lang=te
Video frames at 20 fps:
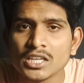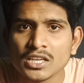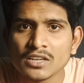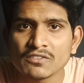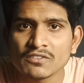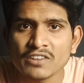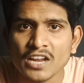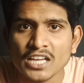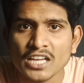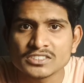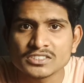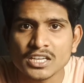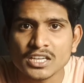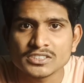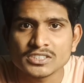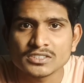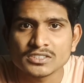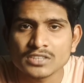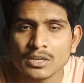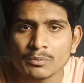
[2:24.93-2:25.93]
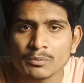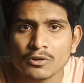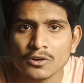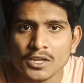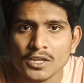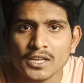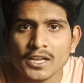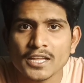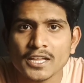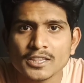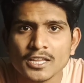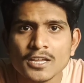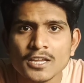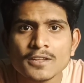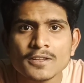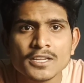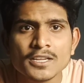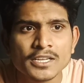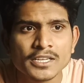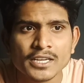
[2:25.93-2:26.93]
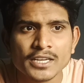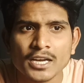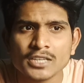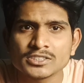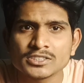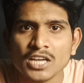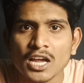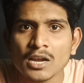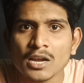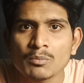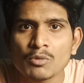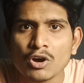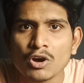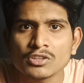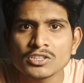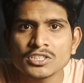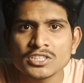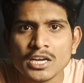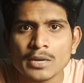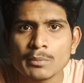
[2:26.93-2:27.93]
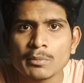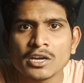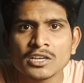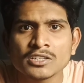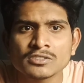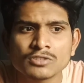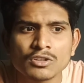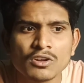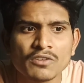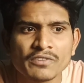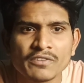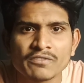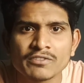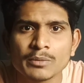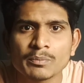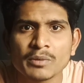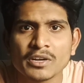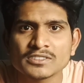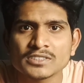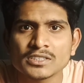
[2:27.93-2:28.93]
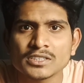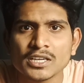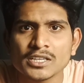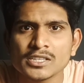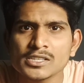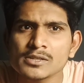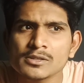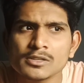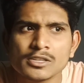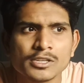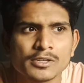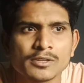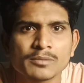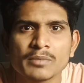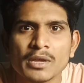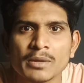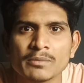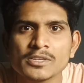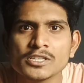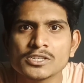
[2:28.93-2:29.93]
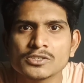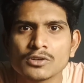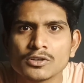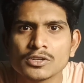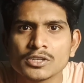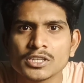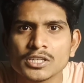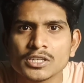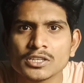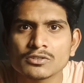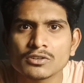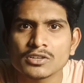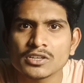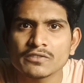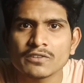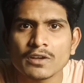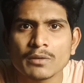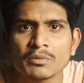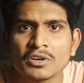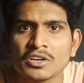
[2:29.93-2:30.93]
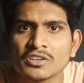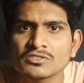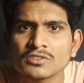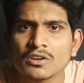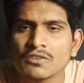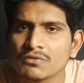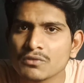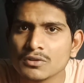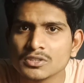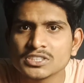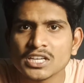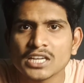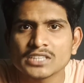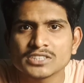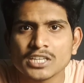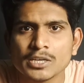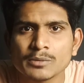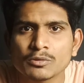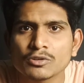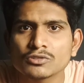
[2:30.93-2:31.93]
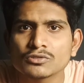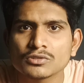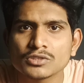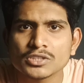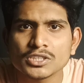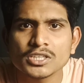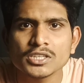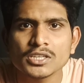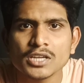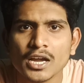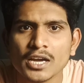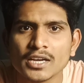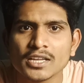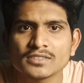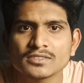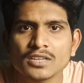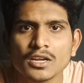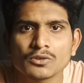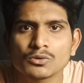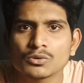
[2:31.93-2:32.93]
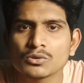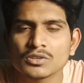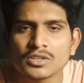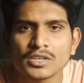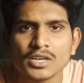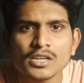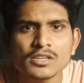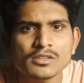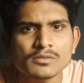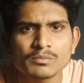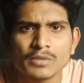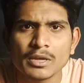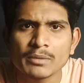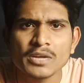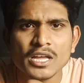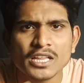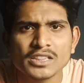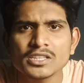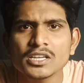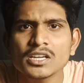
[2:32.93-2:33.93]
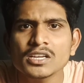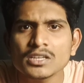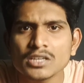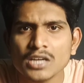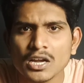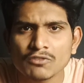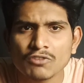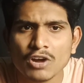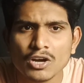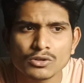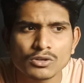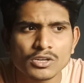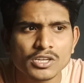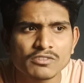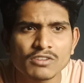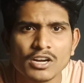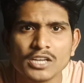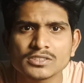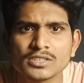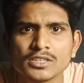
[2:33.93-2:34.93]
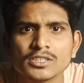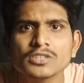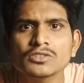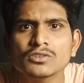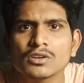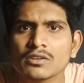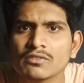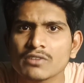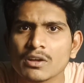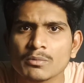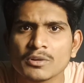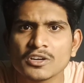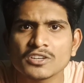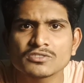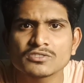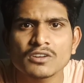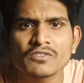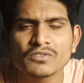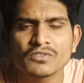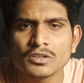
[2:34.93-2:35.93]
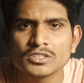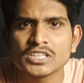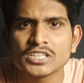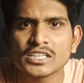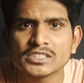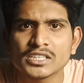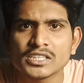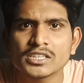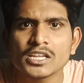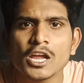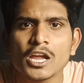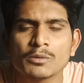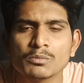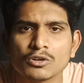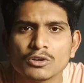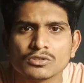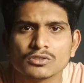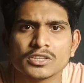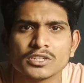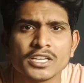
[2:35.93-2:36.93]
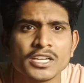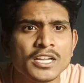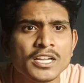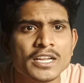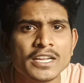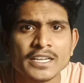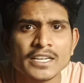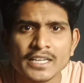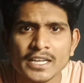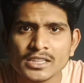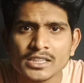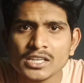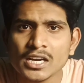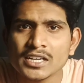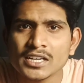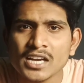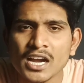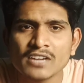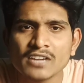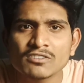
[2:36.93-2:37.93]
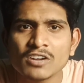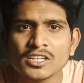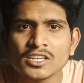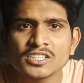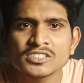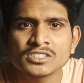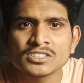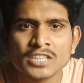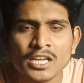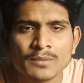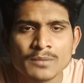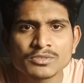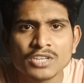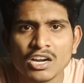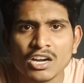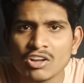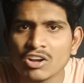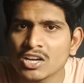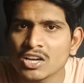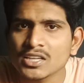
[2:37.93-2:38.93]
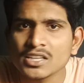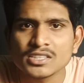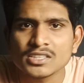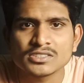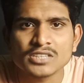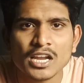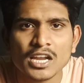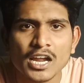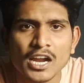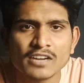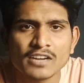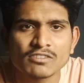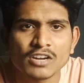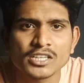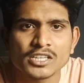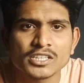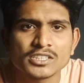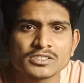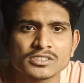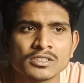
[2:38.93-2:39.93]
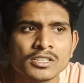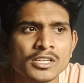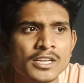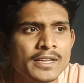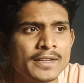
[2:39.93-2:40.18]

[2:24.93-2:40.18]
ఈ ఫ్లాష్ ఛార్జింగ్ సపోర్టింగ్ అయితే అండ్ చాలా బాగుంది టెన్ మినిట్స్లో ఫిఫ్టీ పర్సెంట్ అంటే మేబీ ట్వంటీ ట్వంటీ ఫైవ్ మినిట్స్లో ఫుల్ ఛార్జ్ అయిపోతుంది అనేసి అనుకుంటున్నా మేబీ అంతే వన్ ట్వంటీ వాట్స్ అంటే ట్వంటీ ఫైవ్ మినిట్స్లో ఫుల్ ఛార్జ్ అయితే అయిపోతుంది ఎందుకంటే అడ్వాంటేజ్ గేమ్స్ ఆడే వాళ్ళకి ఇది చాలా అడ్వాంటేజ్